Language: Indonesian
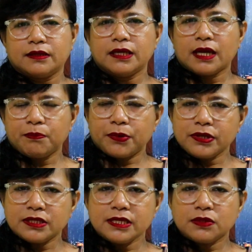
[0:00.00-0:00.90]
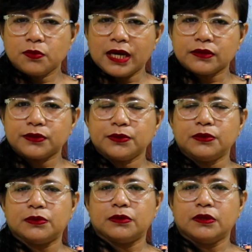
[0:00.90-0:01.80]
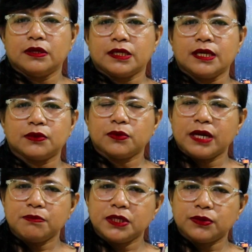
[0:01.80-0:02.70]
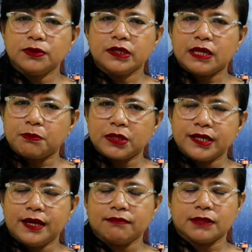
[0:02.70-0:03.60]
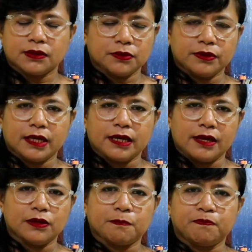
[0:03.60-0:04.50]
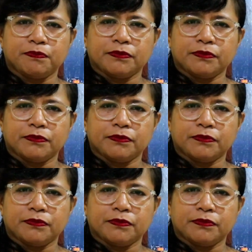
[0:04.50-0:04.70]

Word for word: dengan proses waktu yang Tuhan bentuk dan melihat ketekunan Ayub